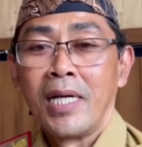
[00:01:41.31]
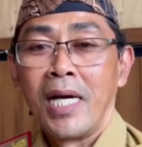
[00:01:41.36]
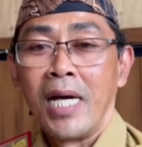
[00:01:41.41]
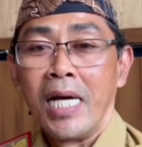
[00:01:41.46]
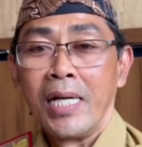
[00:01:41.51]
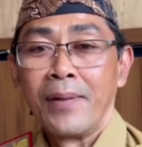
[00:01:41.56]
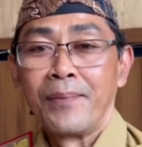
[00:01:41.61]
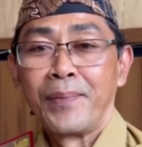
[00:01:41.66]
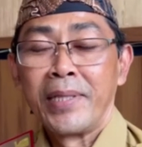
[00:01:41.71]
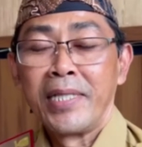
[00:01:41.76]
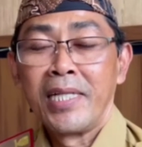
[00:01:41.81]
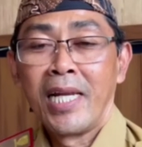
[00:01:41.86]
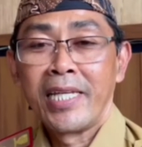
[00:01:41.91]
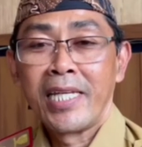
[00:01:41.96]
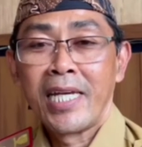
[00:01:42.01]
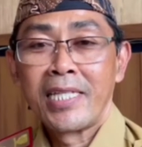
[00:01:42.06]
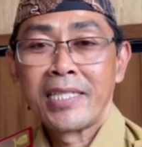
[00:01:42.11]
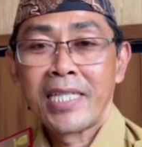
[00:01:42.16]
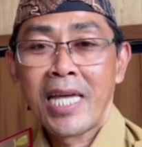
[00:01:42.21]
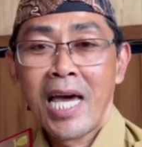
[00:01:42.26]
Ah,
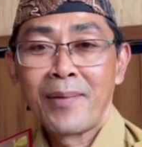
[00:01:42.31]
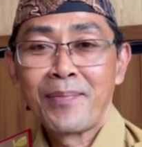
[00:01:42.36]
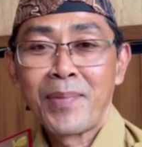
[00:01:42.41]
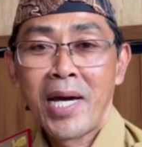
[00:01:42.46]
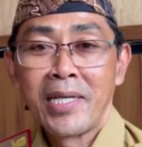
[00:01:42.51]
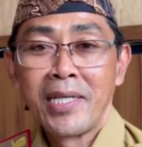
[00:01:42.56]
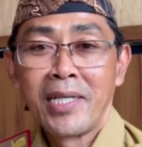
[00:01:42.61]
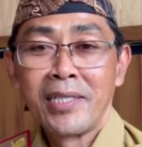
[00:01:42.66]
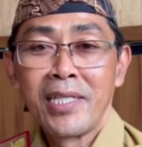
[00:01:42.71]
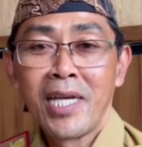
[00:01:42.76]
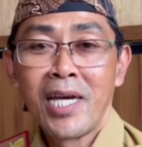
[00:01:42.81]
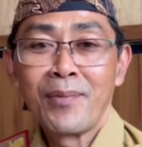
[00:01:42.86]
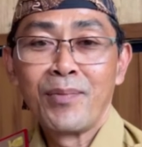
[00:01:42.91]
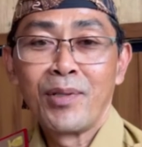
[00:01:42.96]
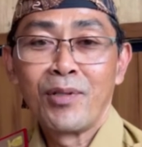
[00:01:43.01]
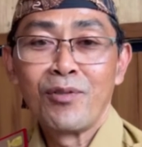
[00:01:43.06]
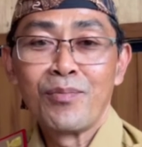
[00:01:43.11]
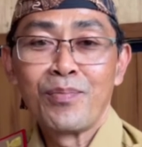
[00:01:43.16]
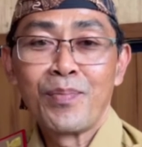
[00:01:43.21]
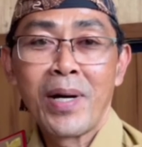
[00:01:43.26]
penilaian tahap akhirnya
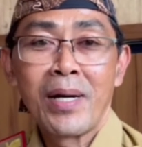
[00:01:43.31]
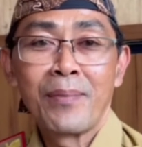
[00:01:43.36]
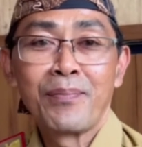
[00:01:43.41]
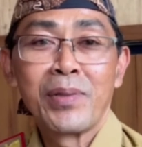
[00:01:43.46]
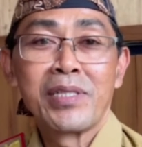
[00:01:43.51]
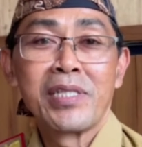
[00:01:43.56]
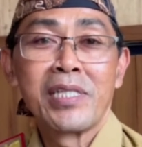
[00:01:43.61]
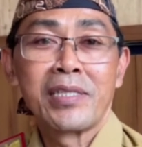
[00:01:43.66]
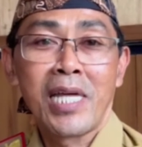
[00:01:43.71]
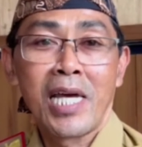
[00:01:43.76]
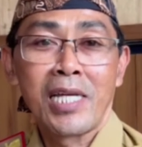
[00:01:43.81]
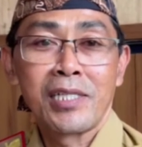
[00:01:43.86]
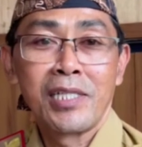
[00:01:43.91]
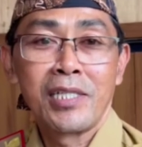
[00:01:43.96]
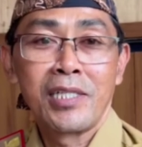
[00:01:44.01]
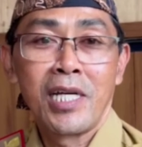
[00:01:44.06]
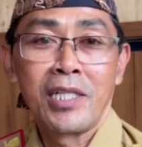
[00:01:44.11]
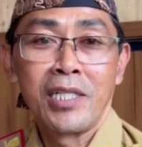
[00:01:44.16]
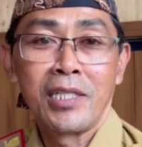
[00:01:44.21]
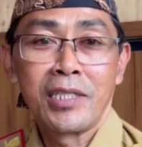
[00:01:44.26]
berupa visitasi
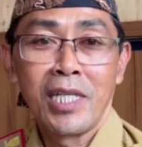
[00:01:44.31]
dari